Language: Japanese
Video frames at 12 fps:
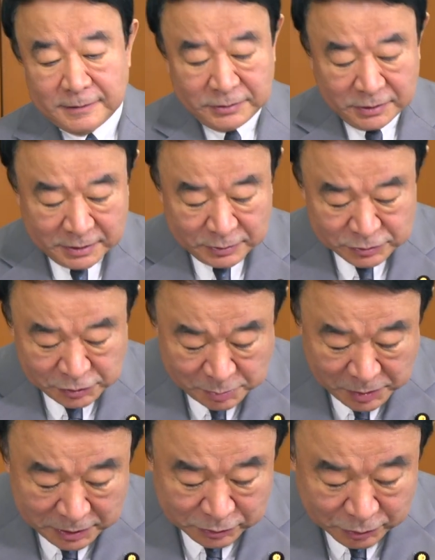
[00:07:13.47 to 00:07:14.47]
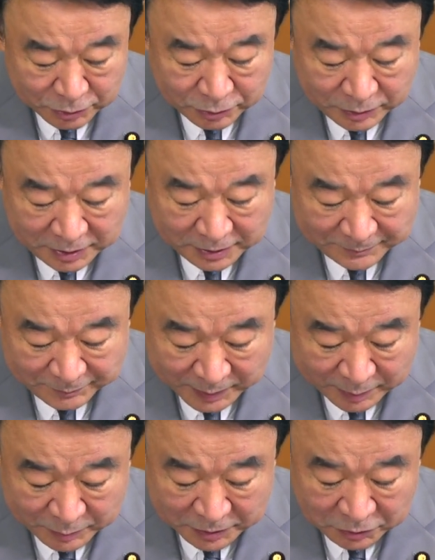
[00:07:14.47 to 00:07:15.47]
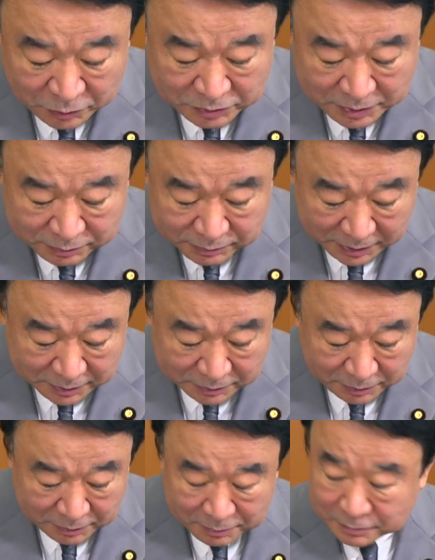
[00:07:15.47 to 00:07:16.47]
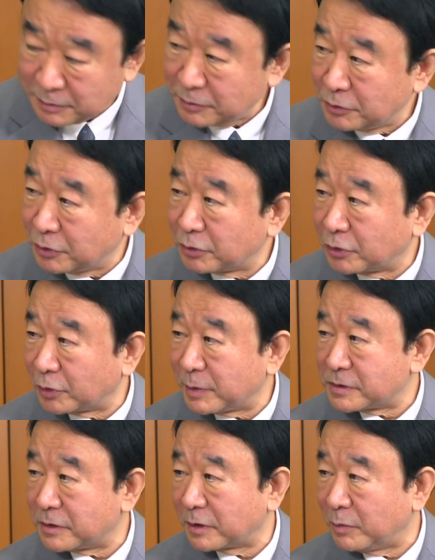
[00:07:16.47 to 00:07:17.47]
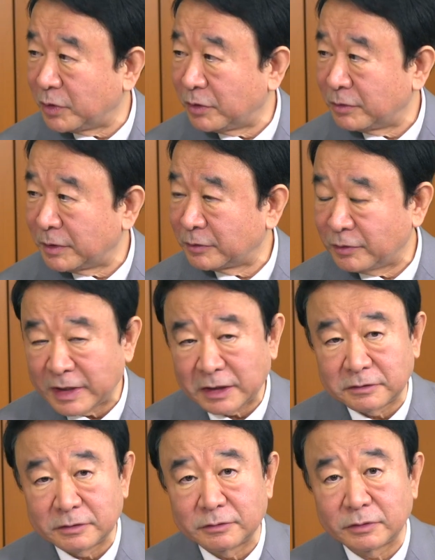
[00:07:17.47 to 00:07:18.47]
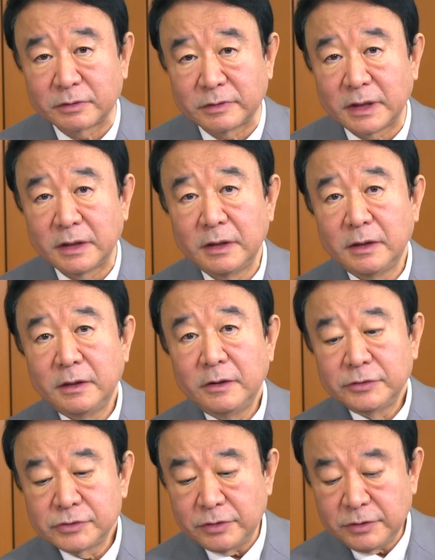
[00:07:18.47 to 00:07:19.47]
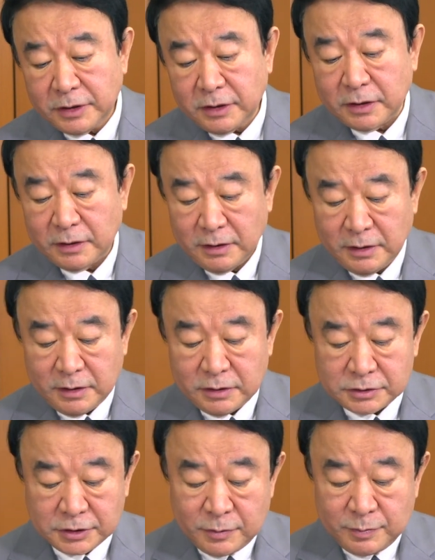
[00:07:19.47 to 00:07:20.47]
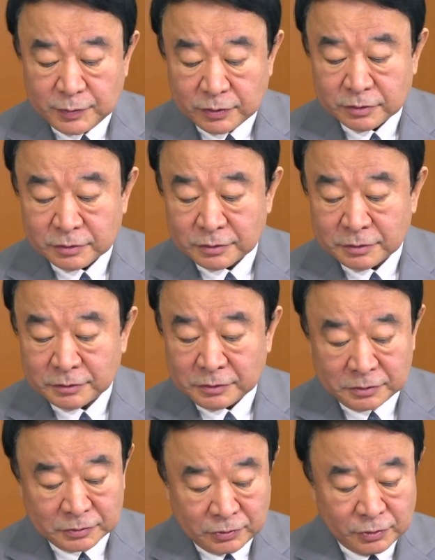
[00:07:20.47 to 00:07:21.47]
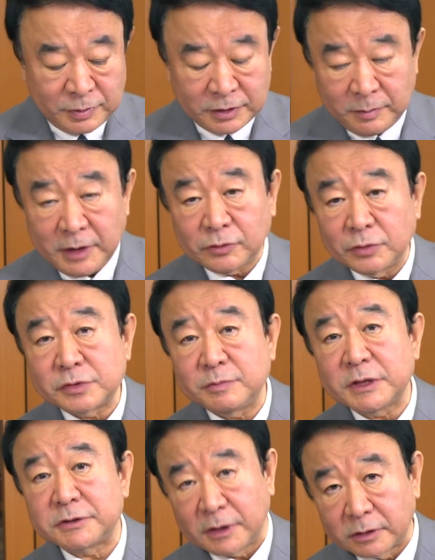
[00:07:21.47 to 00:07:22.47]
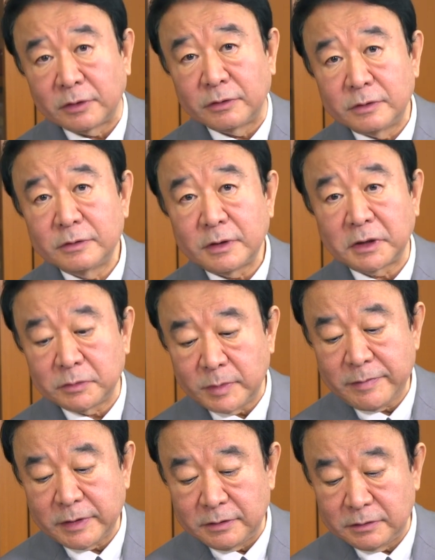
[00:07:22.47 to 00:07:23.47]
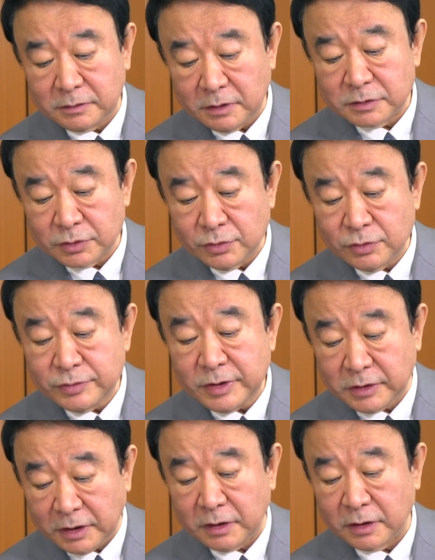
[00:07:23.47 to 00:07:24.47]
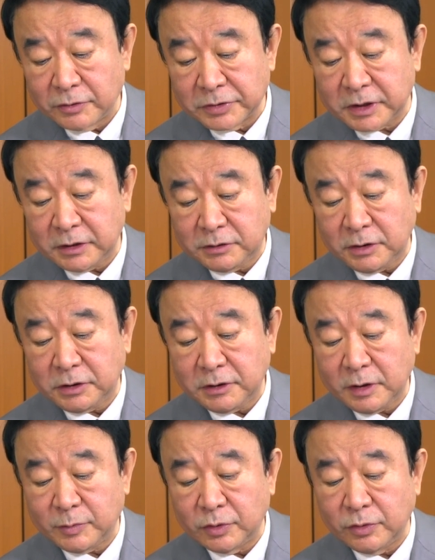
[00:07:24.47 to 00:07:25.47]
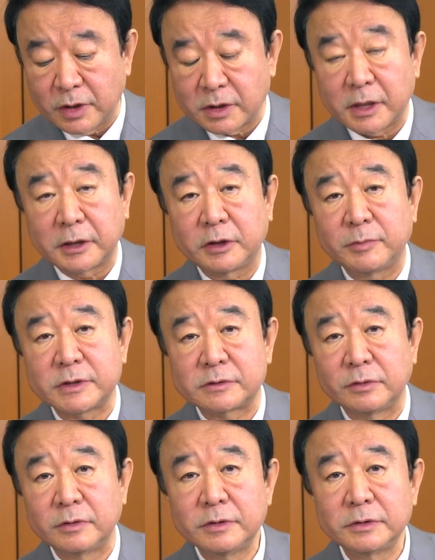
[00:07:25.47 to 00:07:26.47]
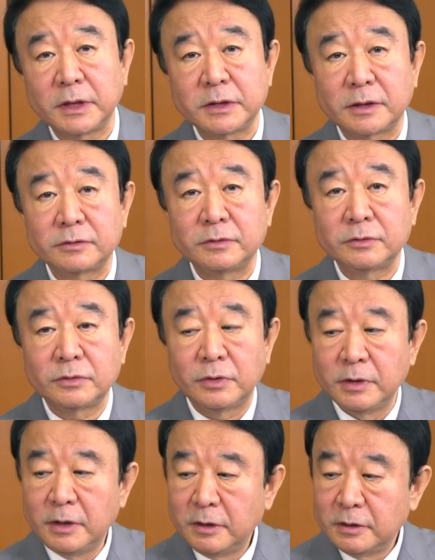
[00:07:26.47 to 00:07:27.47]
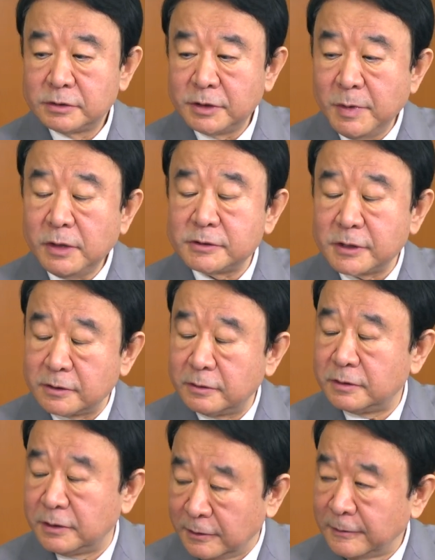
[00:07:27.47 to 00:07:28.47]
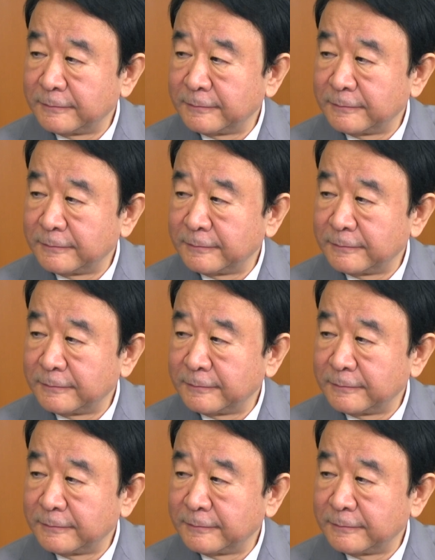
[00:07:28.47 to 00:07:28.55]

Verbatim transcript: だからしょうもないところは、まあ、読んでるんだけどどんどん飛ばすわけ、も分かってるところは。それで全部この場で目通しましたとあるままに言って、その上でこう決定的なものが欠けてますと。何かというと、攻めるセキュリティ、